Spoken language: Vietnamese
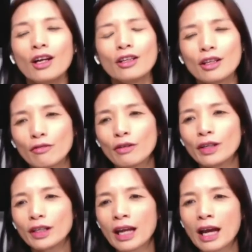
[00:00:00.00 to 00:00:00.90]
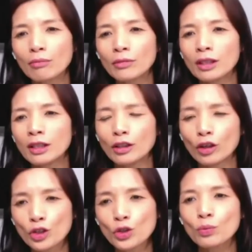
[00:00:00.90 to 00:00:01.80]
Nhìn về Việt Nam thì
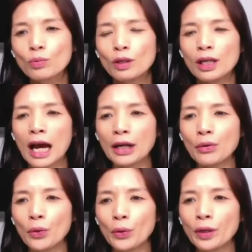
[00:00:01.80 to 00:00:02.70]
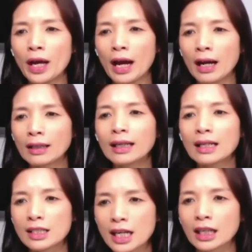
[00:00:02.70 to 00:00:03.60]
nói chung là Hà Nội đã
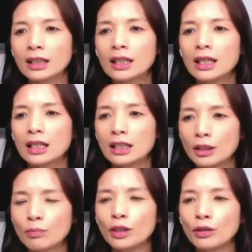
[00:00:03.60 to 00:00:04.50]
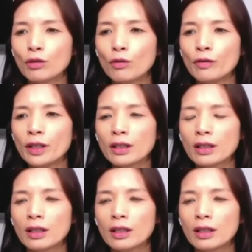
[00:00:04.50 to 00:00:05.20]
ngăn chặn dịch bệnh Covid.